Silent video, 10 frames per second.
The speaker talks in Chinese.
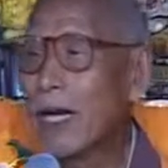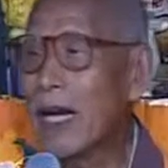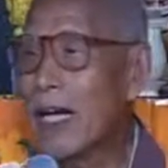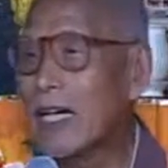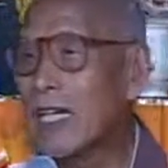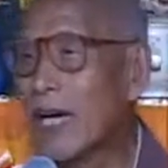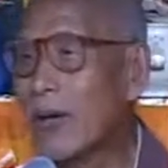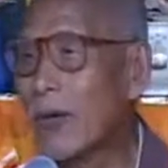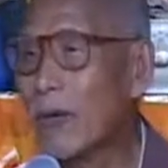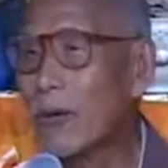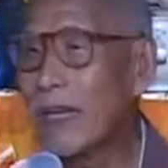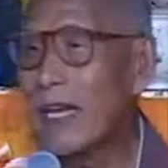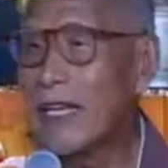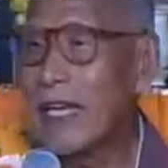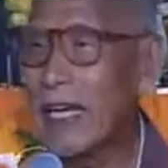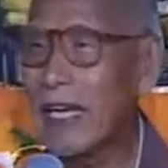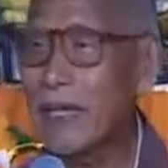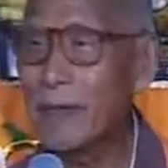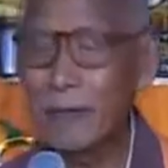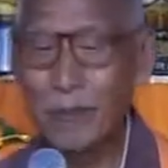别人也会鼓励
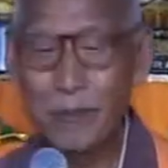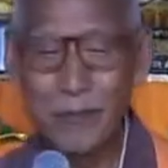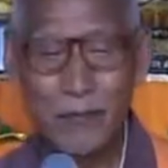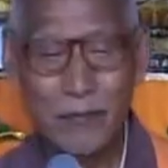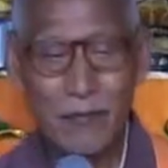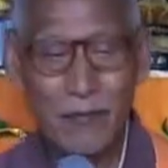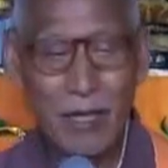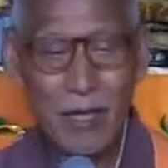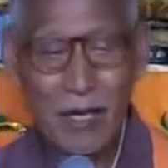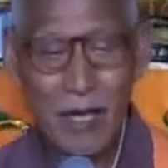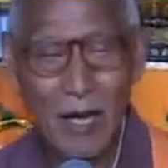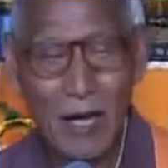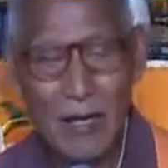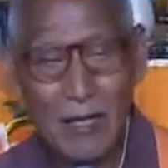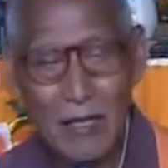你。啊，